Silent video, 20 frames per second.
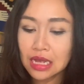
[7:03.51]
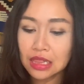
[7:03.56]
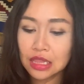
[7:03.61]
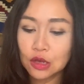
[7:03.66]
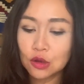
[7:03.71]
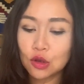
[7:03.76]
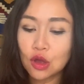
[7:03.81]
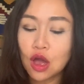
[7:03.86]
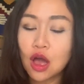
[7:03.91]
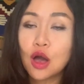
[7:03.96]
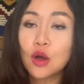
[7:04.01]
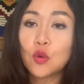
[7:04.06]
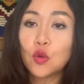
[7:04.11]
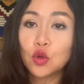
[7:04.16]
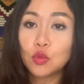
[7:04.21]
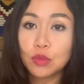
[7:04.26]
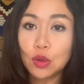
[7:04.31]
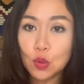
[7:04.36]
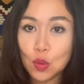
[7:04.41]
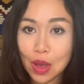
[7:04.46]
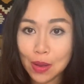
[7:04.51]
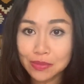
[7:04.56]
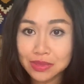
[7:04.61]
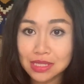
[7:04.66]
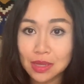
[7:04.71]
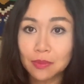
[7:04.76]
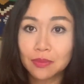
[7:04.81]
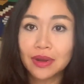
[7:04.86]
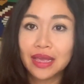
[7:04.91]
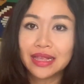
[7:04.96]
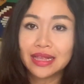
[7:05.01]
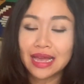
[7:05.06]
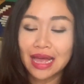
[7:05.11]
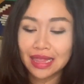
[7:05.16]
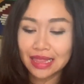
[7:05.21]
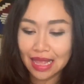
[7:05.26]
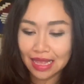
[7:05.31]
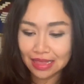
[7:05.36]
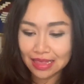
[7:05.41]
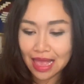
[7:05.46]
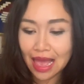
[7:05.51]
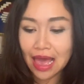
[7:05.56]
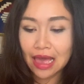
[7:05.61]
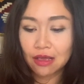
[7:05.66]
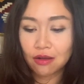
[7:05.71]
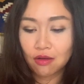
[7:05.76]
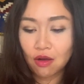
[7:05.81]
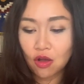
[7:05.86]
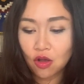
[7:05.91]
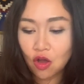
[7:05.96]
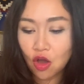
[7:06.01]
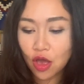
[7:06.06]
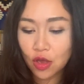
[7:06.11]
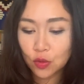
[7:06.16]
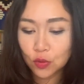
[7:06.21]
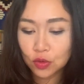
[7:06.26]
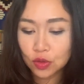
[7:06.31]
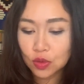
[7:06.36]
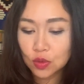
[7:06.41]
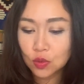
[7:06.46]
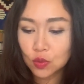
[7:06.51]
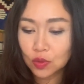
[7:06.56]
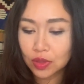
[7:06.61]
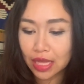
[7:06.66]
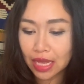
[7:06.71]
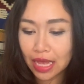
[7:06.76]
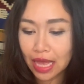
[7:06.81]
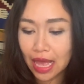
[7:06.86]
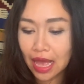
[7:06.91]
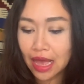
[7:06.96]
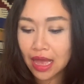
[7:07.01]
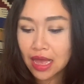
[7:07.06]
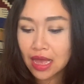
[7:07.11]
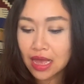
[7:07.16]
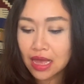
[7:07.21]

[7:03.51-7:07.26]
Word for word: แล้วก็คุณมีความสำเร็จขนาดใหญ่รอคอยคุณอยู่นะคะ